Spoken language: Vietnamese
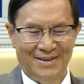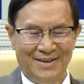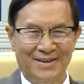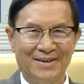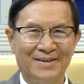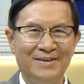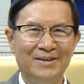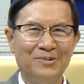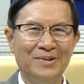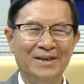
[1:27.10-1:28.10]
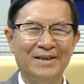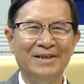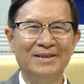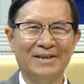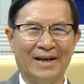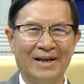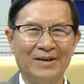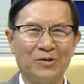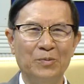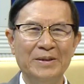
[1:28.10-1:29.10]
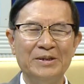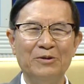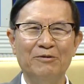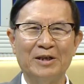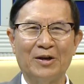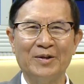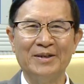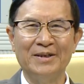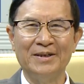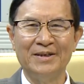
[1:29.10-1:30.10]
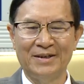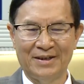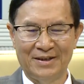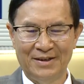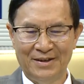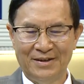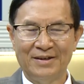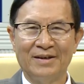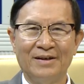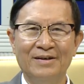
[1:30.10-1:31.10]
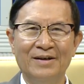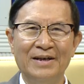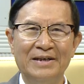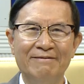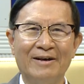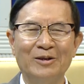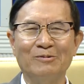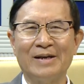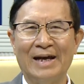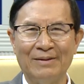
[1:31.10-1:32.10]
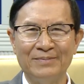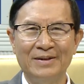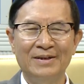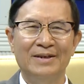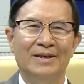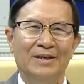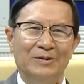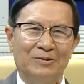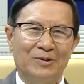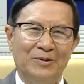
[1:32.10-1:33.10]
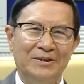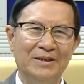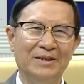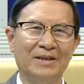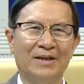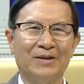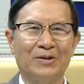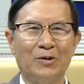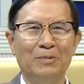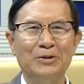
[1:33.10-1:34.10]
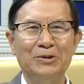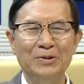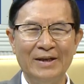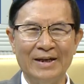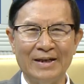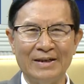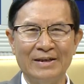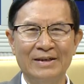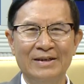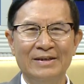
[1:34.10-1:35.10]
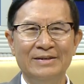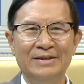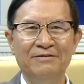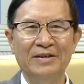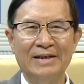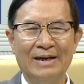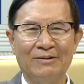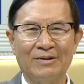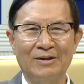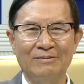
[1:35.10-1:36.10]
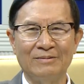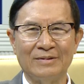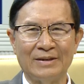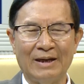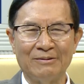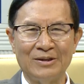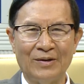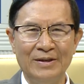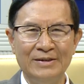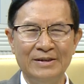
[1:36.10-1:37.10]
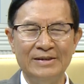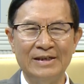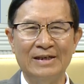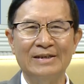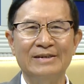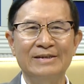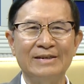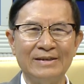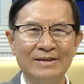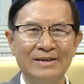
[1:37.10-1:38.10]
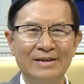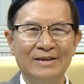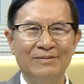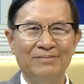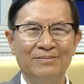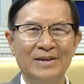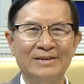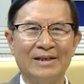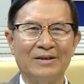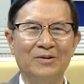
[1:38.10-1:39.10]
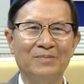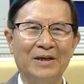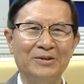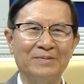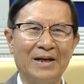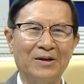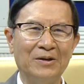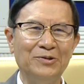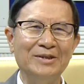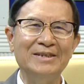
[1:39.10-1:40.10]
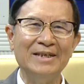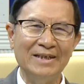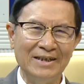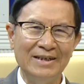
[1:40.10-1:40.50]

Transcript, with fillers: À, thưa quý khán thính giả, cô Minh Châu vừa nói tới à, người đi vào Đồng Tháp. Chúng tôi xin à, nói một chút để những vị nào không theo dõi những chương trình lần trước đó biết rằng hôm nay chúng ta nói chuyện gì